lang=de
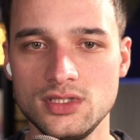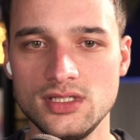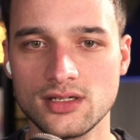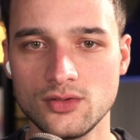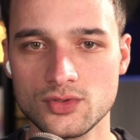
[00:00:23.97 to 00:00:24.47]

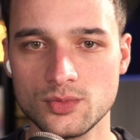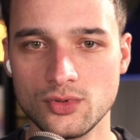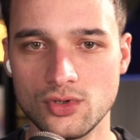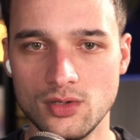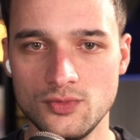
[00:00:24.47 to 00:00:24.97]
Diagnose
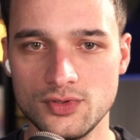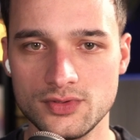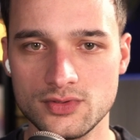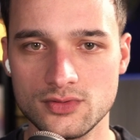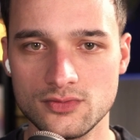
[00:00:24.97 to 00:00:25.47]
bekommen
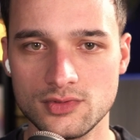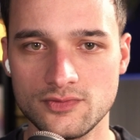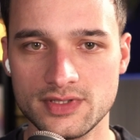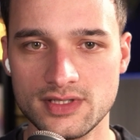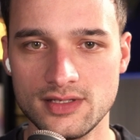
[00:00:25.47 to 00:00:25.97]
und
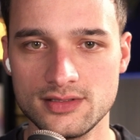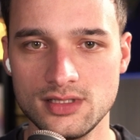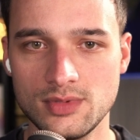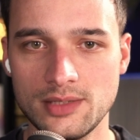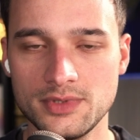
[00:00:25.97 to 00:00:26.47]
was heißt, dir
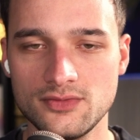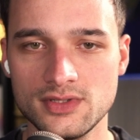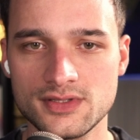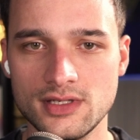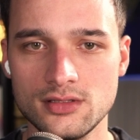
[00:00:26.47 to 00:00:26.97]
bleibt nicht viel
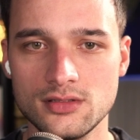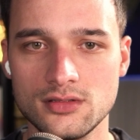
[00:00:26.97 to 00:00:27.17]
Zeit?